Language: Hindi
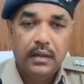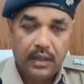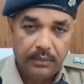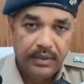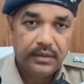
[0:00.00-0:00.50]

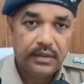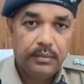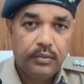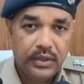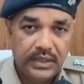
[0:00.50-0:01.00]
अभी
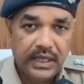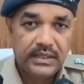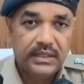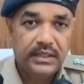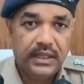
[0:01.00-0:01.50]
इसकी पूरी
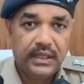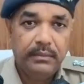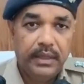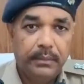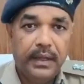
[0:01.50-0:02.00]
जांच की जा
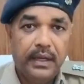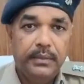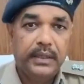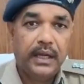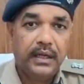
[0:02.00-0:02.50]
रही है मैंने
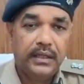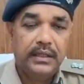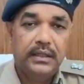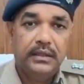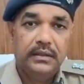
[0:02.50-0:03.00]
पहले भी कहा
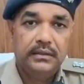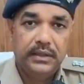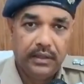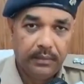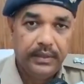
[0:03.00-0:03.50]

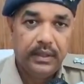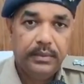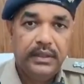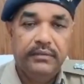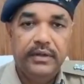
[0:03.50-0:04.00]
कि अभी
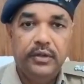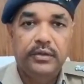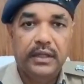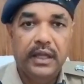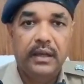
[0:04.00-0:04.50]
अभी ये
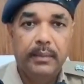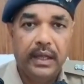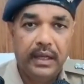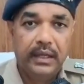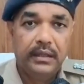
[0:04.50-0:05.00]
वीडियो संज्ञान
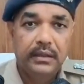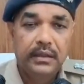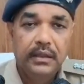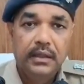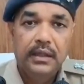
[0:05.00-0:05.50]
में आया
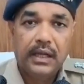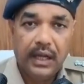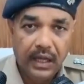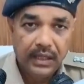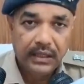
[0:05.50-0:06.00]

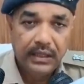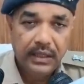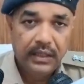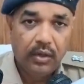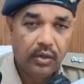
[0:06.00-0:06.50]
है कहाँ
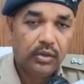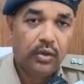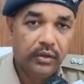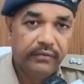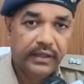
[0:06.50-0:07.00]
की है
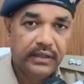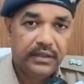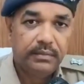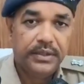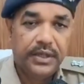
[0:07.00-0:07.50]
और कौन
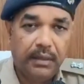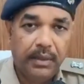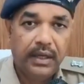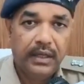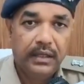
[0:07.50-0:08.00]
व्यक्ति इसमें
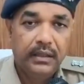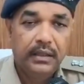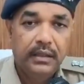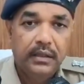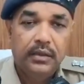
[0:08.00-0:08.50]
शामिल
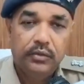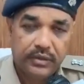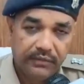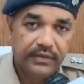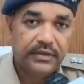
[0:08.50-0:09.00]
हैं
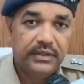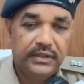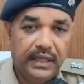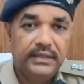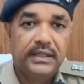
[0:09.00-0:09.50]
उसकी
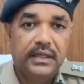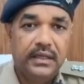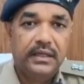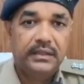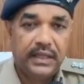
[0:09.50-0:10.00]
विस्तृत जांच
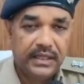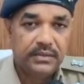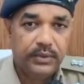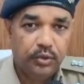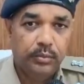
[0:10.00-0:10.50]
कर रहे हैं
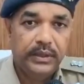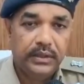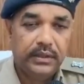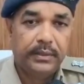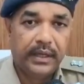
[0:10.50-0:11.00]
जांच में जो भी
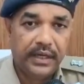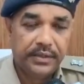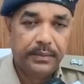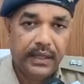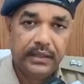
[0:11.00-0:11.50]
तथ्य
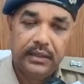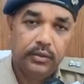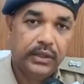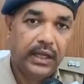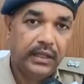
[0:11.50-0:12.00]
प्रकाश में आते
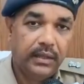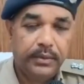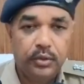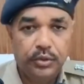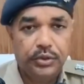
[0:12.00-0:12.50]
हैं उनके आधार
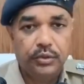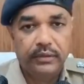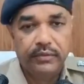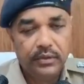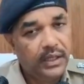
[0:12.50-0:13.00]
पर दोषियों
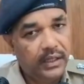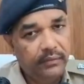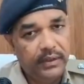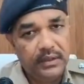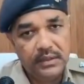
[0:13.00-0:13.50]
के विरुद्ध
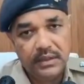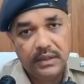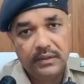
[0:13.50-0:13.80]
कार्रवाई